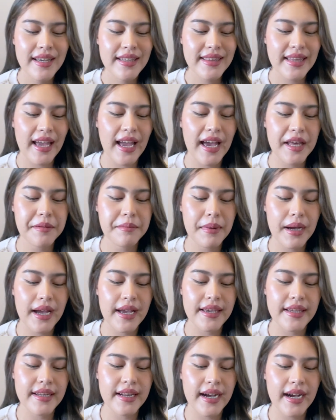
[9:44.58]
แต่อันให
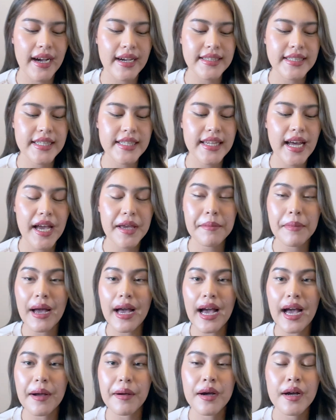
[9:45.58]
ม่นะคะที่ได้
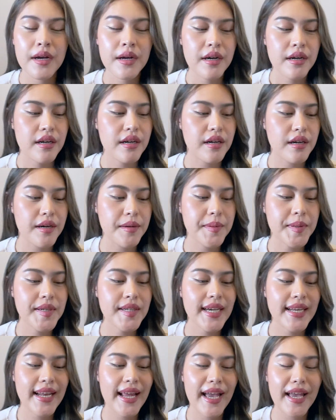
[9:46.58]
มา เ,
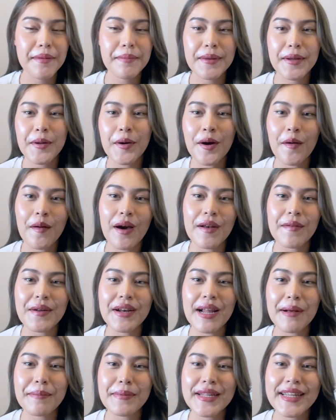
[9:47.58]
เพื่อนให้เป็นของขวัญวั
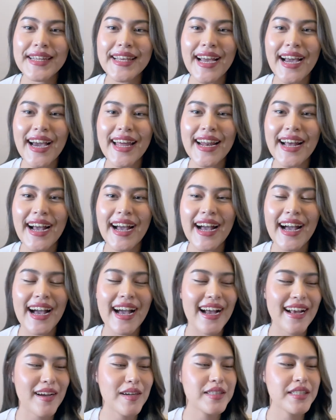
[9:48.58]
นรับปริญญานะคะ
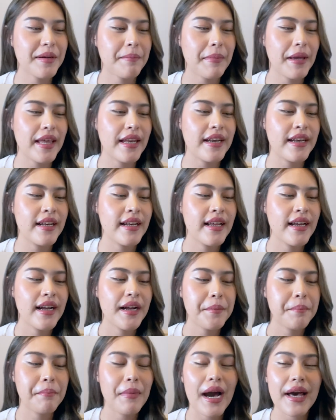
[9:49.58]
ก็จะเป็น
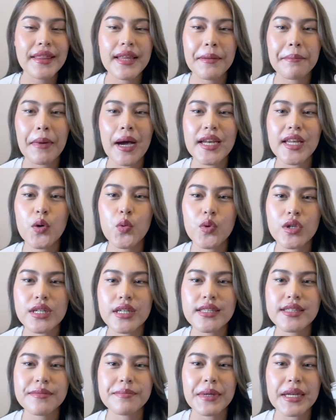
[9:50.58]
Bath and Body
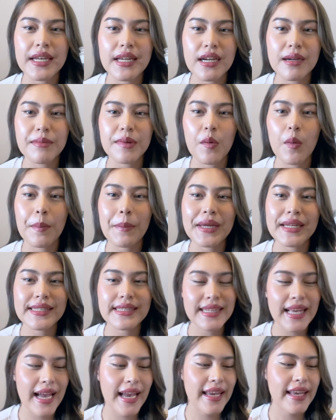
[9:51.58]
Works เหมือนเดิมแต่ว่าเป็น
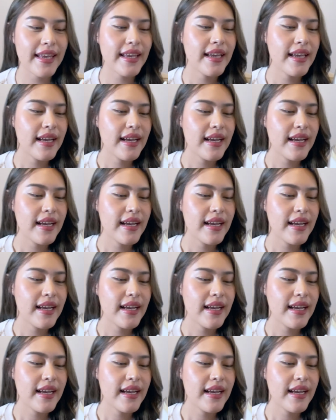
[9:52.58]
ไซส์